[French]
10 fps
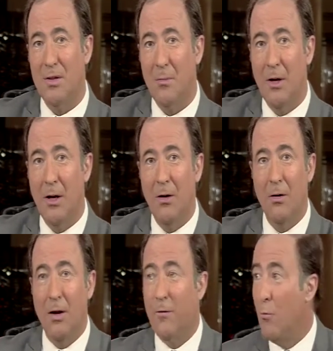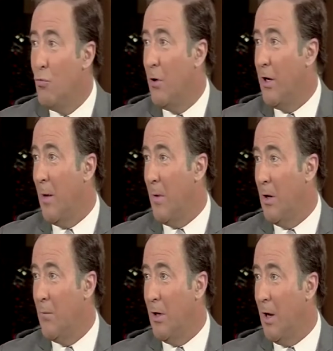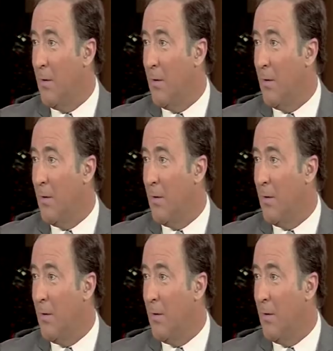eh bien, euh, la formule est la même. Elle est la